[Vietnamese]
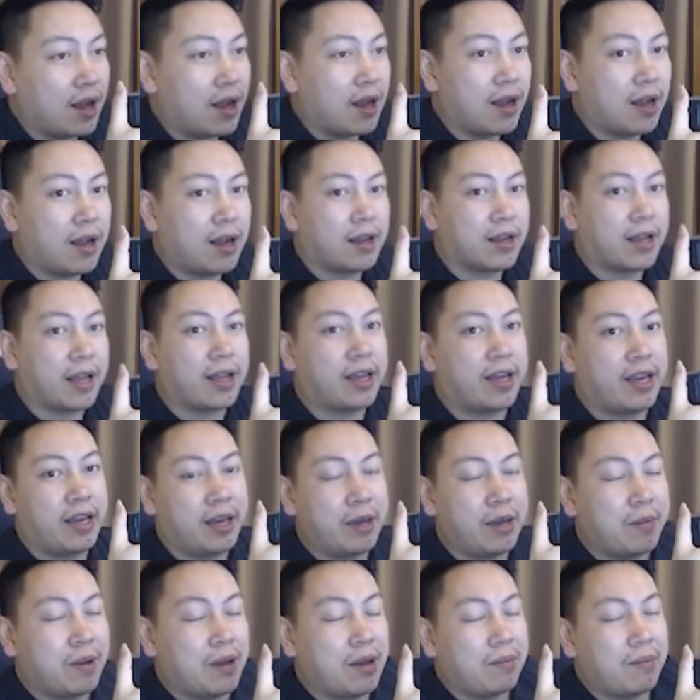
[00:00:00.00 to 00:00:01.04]
à, cái
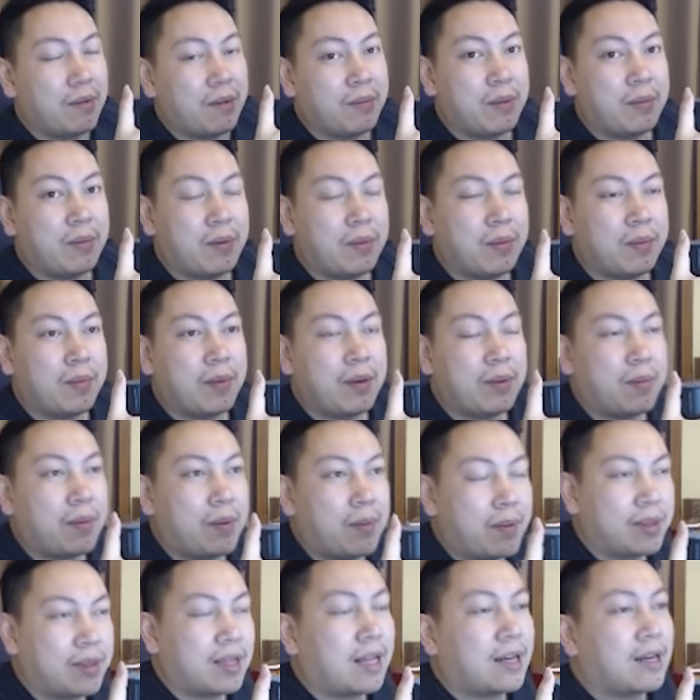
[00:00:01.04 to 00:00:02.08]
khi mà mà, mà mà mà
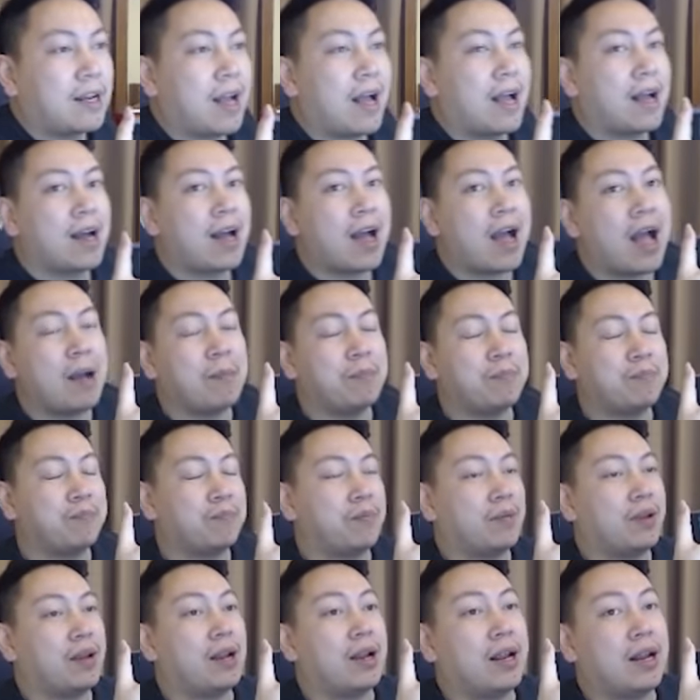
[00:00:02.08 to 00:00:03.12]
mà mà tất cả các app
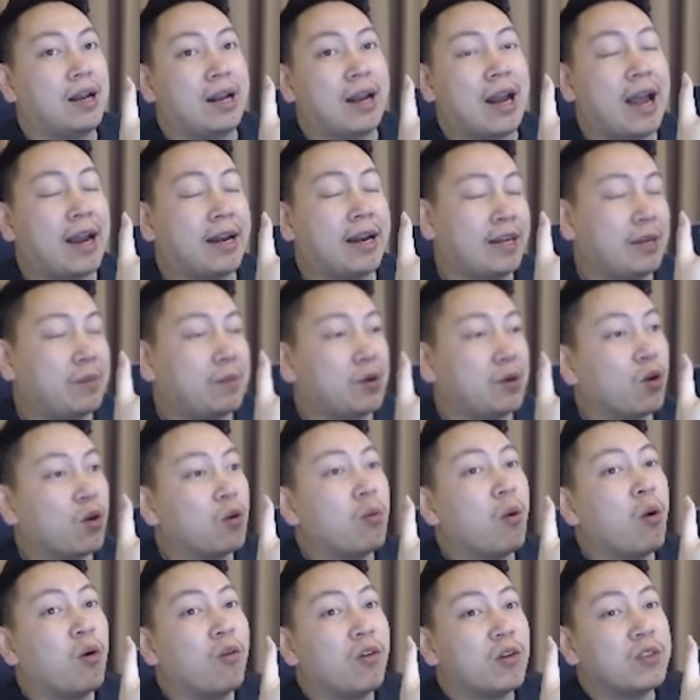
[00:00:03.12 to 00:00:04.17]
livestream mà
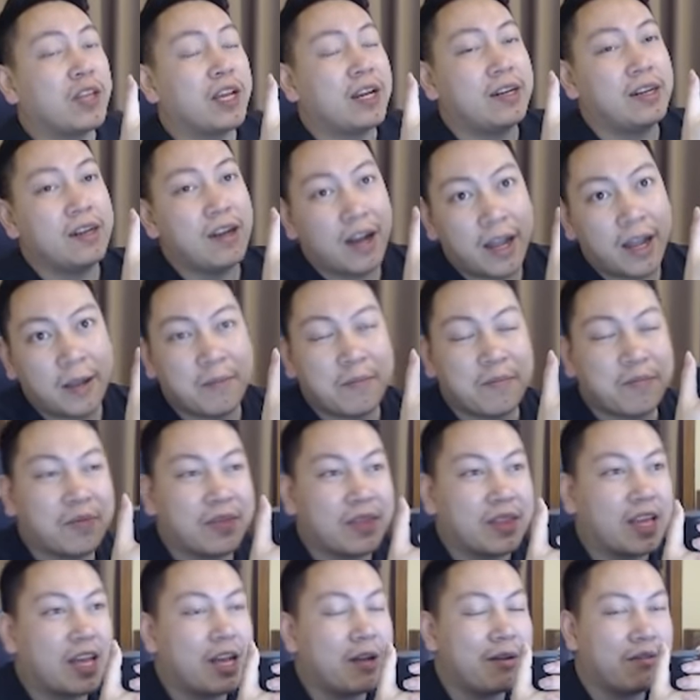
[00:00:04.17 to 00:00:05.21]
bù vào thị trường ấy
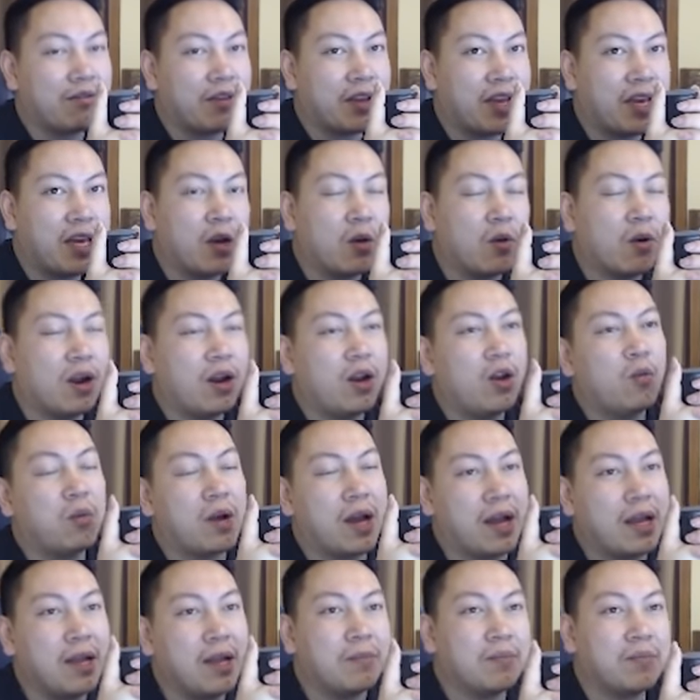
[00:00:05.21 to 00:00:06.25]
thì các bạn phải hiểu là lúc
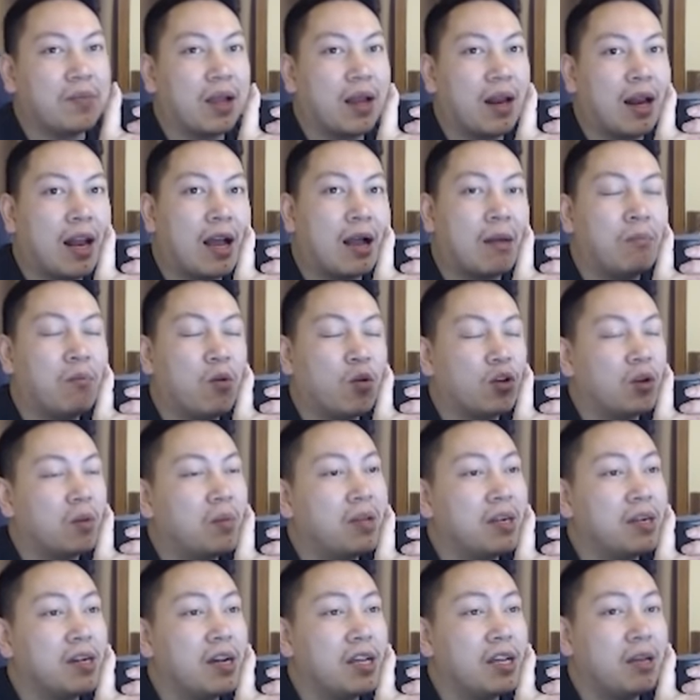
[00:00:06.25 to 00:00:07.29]
đấy là một
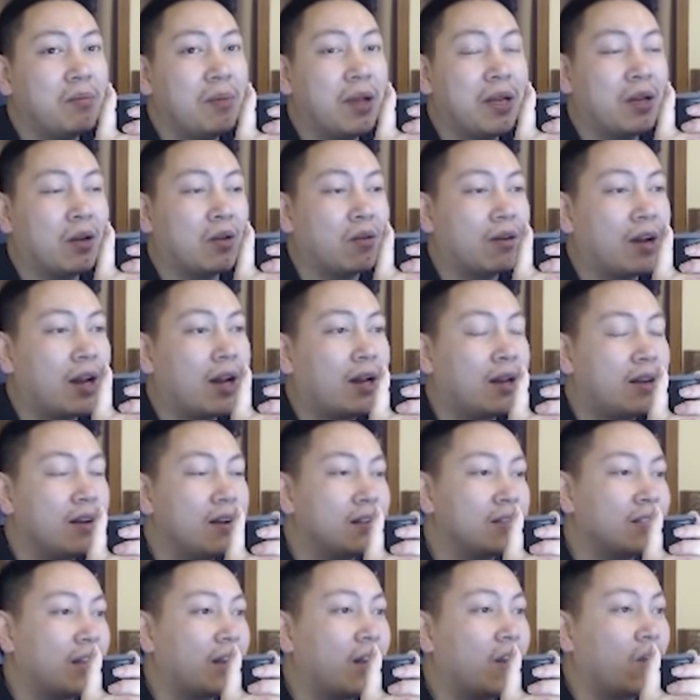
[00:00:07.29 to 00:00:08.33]
trong những người như mình nó rất
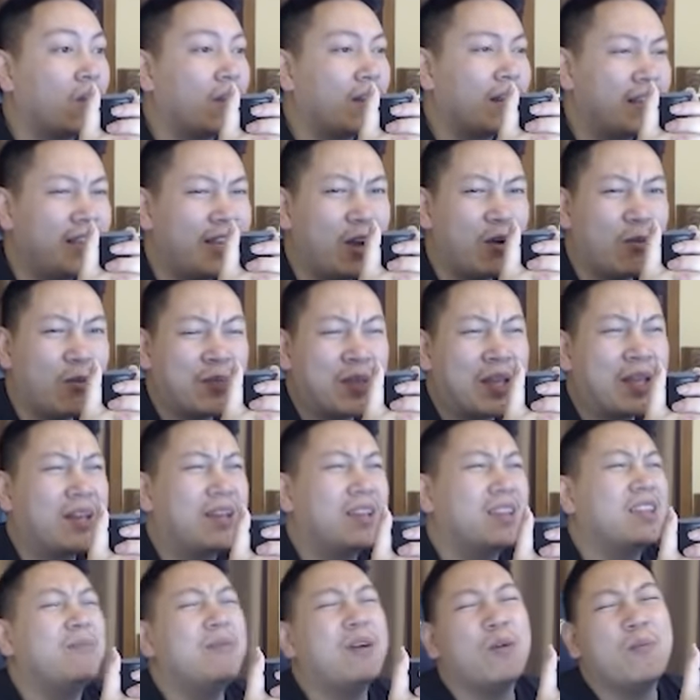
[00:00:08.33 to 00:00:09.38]
được săn đón rất nhiều
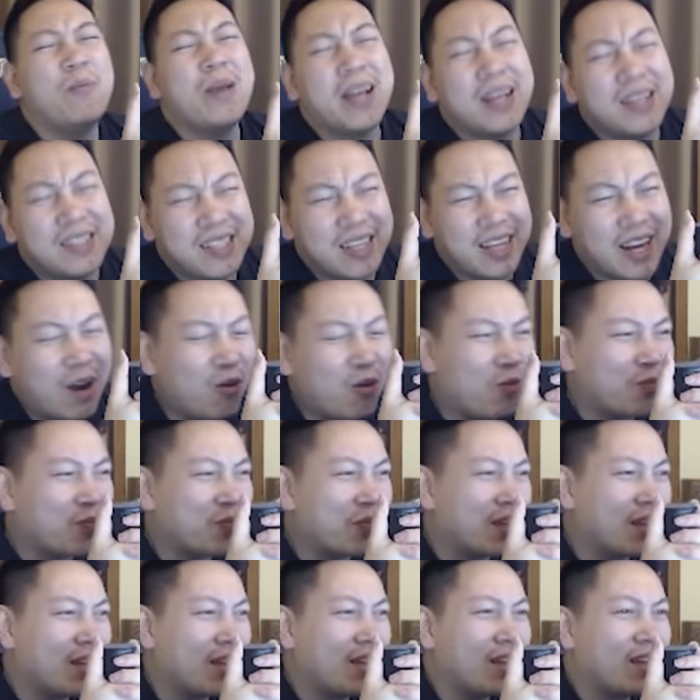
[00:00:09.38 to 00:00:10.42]
thì mình có biết cái gì đâu
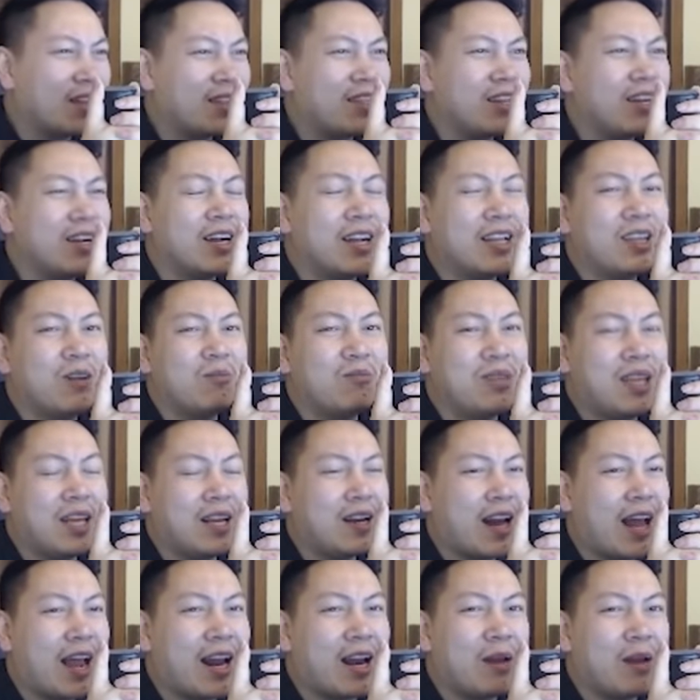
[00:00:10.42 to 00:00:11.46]
những cái thông
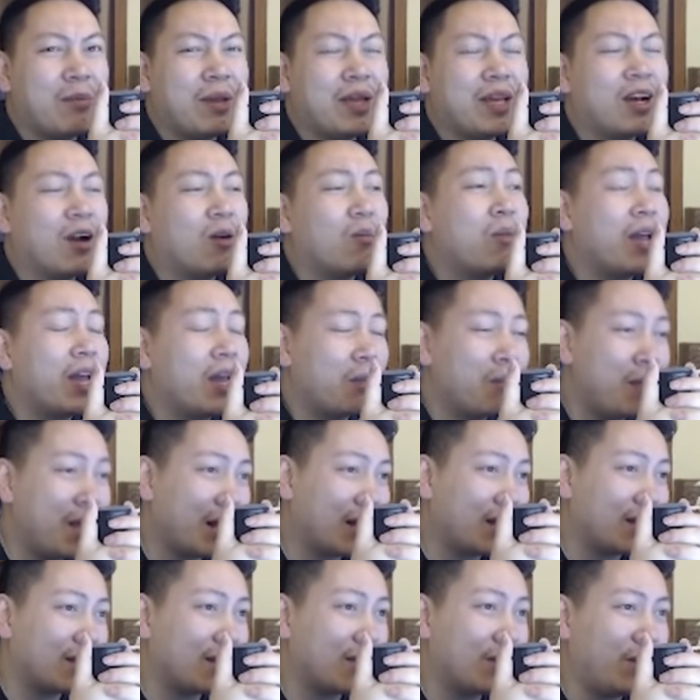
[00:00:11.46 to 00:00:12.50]
tin này là mình không hề
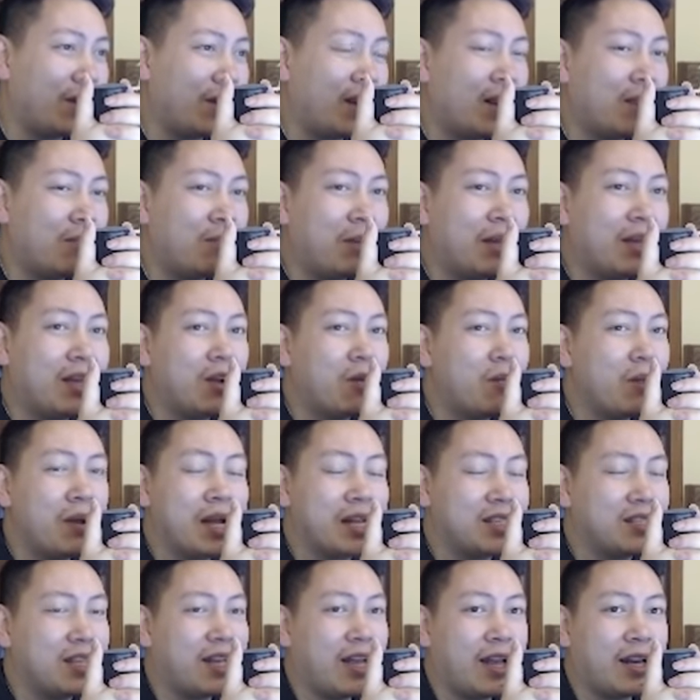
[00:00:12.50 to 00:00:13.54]
biết cho nên là mình không biết
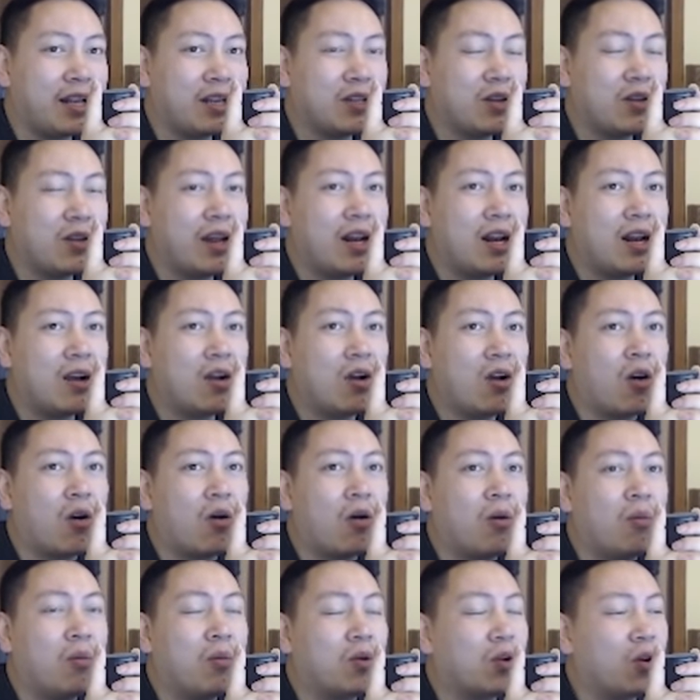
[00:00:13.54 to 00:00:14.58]
cái gì hết cho nên là
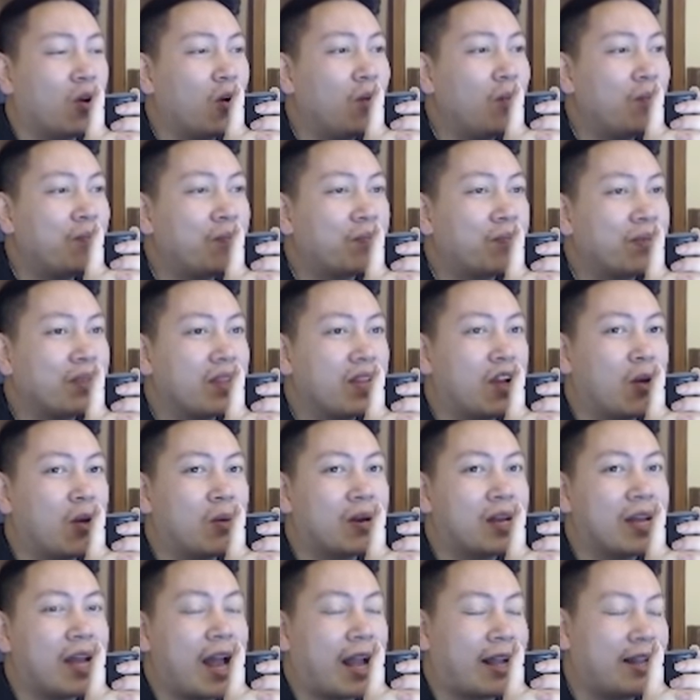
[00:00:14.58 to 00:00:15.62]
có một hôm thì có
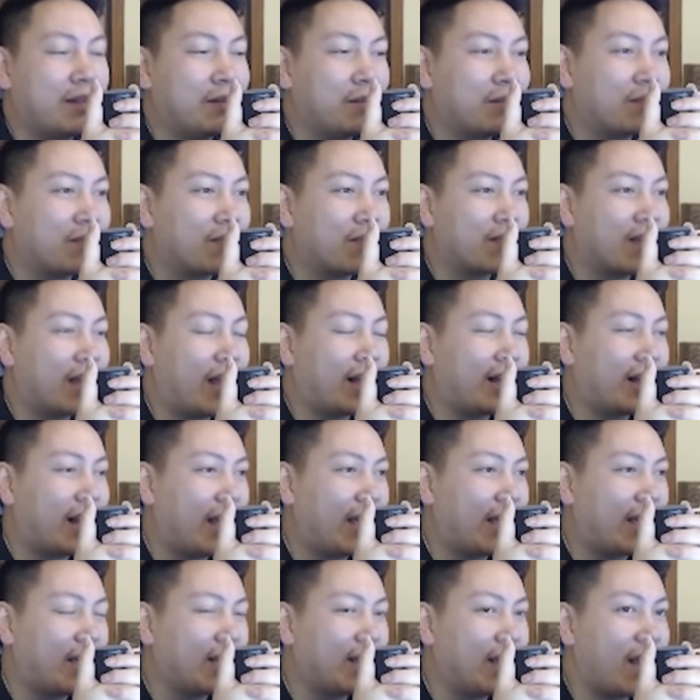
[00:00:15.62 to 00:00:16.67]
một cái anh cái anh
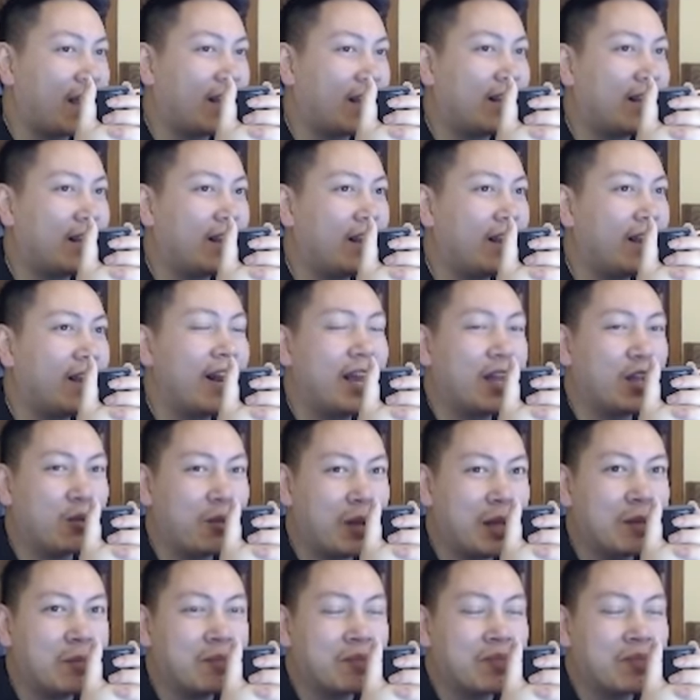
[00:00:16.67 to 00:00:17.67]
này thì anh liên hệ với mình